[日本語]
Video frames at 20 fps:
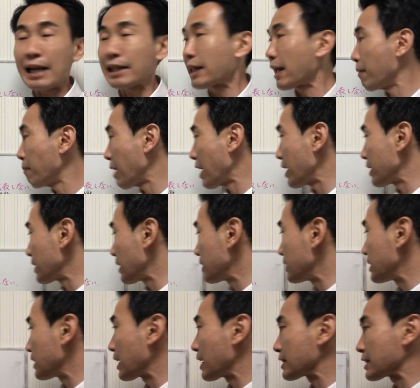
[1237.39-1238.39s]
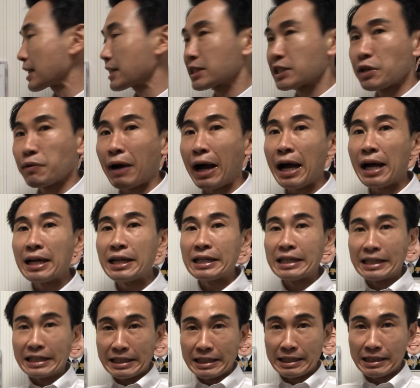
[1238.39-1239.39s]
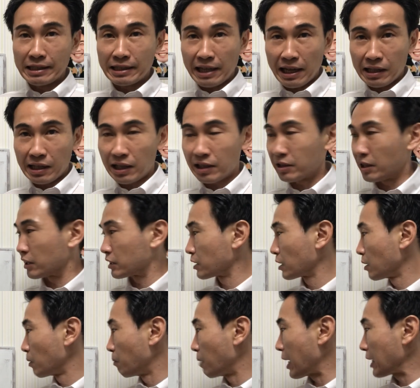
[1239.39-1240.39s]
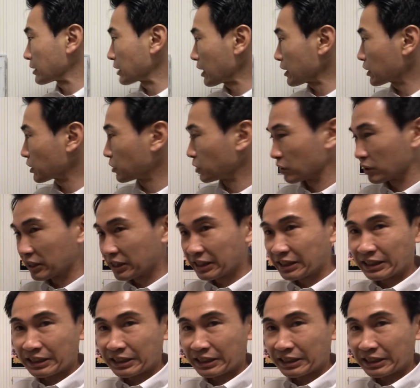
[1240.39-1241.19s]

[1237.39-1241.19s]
建前で逃げさせてはいけないんですまさしく